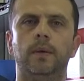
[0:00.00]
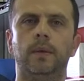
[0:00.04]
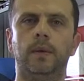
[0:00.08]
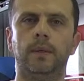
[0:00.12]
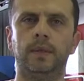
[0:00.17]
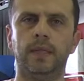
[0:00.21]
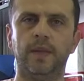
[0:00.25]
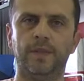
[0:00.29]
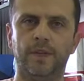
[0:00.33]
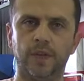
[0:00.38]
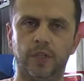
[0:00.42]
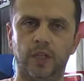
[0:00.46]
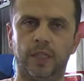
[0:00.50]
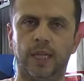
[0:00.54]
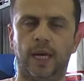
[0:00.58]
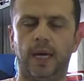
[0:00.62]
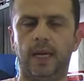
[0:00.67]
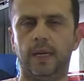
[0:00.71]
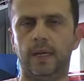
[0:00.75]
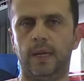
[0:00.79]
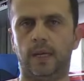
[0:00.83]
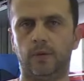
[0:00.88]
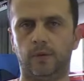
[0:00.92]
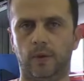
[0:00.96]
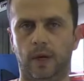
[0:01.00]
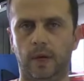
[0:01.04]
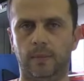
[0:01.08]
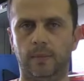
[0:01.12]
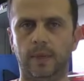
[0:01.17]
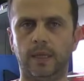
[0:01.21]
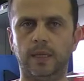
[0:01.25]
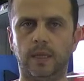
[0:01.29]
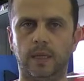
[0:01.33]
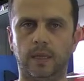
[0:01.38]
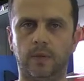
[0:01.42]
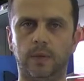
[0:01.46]
deficitari
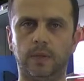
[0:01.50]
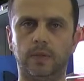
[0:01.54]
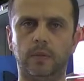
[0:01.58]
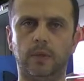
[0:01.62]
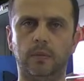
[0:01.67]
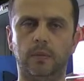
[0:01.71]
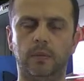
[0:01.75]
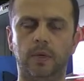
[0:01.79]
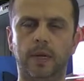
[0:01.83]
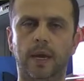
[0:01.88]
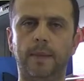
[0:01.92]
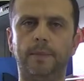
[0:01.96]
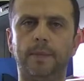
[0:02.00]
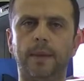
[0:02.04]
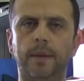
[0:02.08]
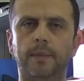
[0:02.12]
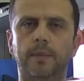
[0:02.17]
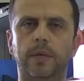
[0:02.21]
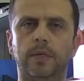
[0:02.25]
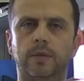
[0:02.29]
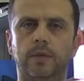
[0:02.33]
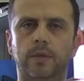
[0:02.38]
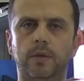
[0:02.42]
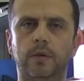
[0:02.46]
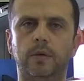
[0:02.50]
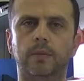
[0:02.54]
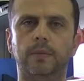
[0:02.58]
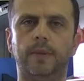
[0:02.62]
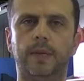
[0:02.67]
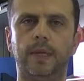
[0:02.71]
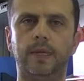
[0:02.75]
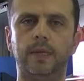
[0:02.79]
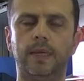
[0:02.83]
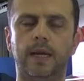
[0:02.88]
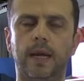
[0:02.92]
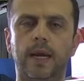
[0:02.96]
naturalmente di questo ormone, ha permesso di
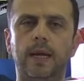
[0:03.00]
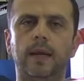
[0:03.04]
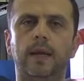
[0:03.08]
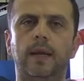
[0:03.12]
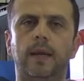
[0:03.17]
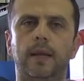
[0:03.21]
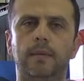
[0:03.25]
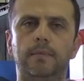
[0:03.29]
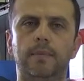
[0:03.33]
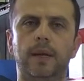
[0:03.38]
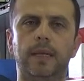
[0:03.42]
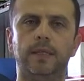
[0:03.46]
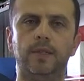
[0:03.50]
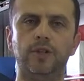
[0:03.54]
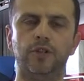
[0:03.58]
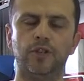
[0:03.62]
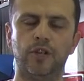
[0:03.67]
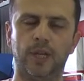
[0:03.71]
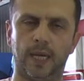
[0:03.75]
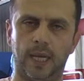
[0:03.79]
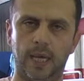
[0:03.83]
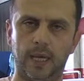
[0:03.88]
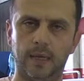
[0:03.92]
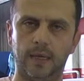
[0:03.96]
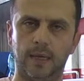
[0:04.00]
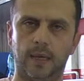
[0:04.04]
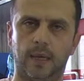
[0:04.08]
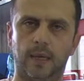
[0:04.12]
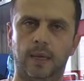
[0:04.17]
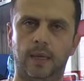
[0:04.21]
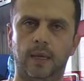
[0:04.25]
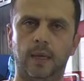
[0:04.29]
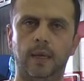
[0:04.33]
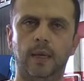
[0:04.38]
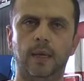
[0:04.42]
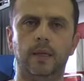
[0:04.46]
comprendere anche le basi
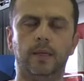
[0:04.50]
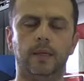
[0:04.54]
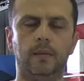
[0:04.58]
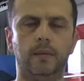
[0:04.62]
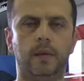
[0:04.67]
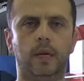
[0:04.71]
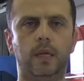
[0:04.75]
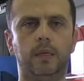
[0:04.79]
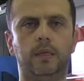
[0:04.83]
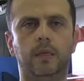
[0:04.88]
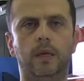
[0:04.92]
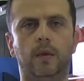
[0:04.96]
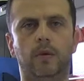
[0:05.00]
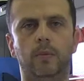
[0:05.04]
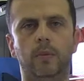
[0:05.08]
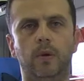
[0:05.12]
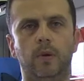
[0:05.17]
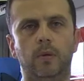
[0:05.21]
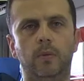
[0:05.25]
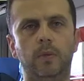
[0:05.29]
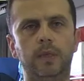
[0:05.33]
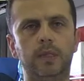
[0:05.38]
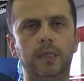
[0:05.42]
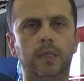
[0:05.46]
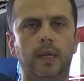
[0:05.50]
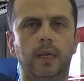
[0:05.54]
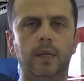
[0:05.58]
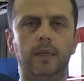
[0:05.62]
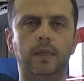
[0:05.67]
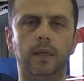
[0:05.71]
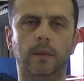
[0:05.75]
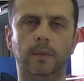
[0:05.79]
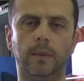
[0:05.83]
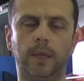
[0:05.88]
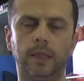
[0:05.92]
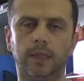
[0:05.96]
genetiche di malattie come l'obesità e
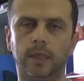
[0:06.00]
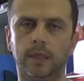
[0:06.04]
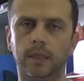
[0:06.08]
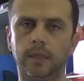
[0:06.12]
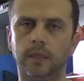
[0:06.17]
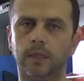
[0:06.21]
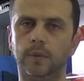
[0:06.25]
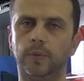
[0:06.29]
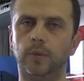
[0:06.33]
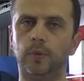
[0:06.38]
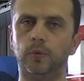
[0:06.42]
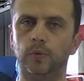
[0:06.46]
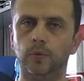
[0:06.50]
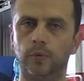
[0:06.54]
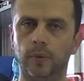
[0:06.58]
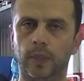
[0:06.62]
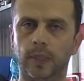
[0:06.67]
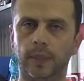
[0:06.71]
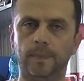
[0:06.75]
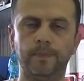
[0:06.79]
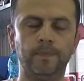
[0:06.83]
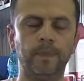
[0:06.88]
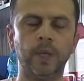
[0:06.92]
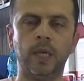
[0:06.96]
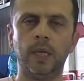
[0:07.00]
il diabete di tipo 2.